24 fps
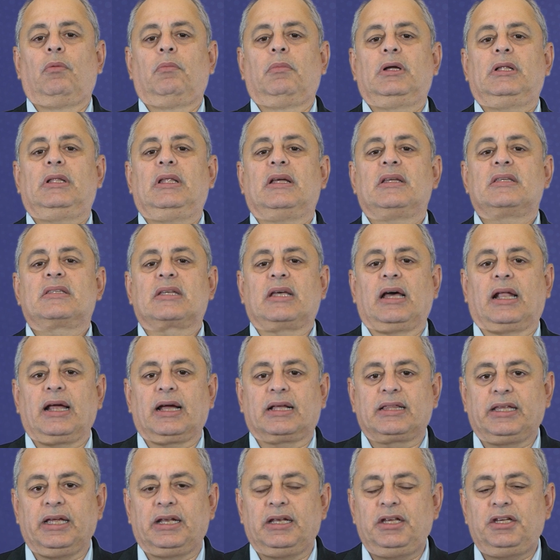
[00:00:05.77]
Uma das
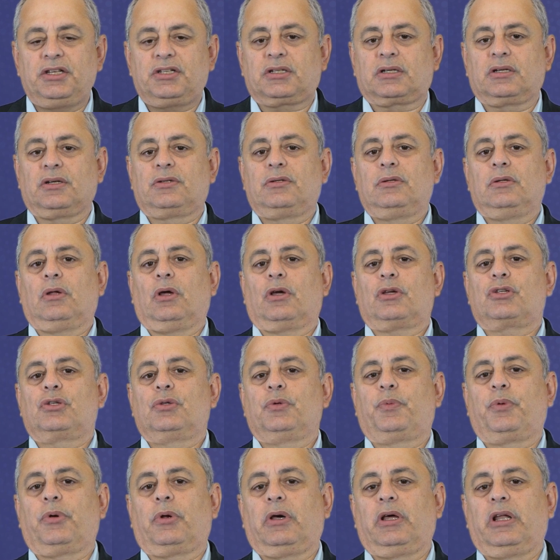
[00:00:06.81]
características do
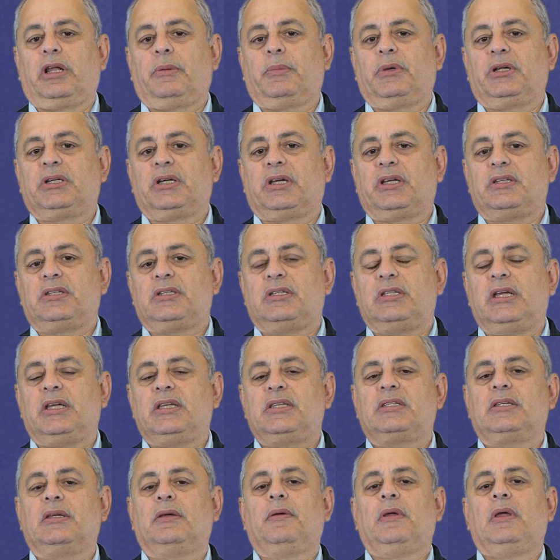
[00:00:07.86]
nosso programa de
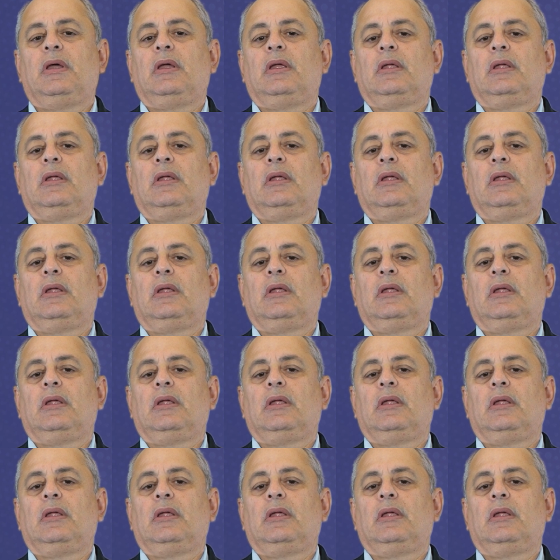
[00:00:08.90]
residência,